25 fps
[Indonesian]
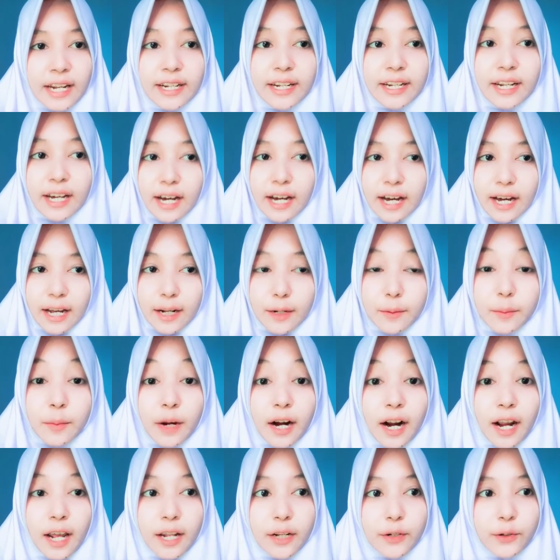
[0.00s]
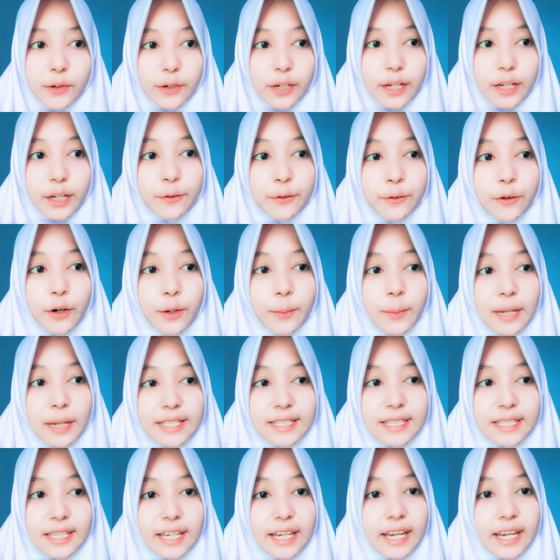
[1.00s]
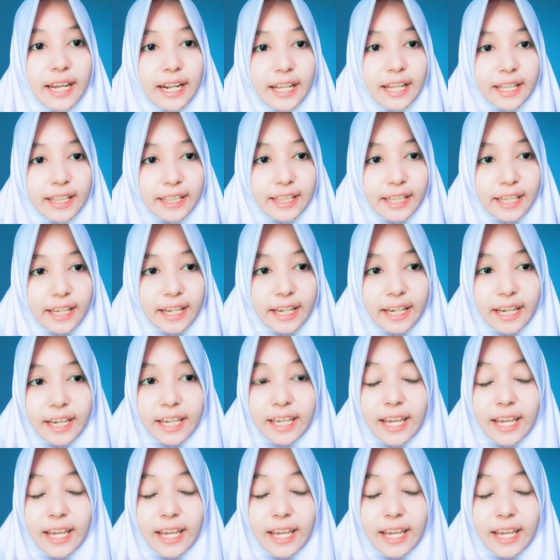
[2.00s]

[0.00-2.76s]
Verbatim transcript: dan mengandung informasi genetik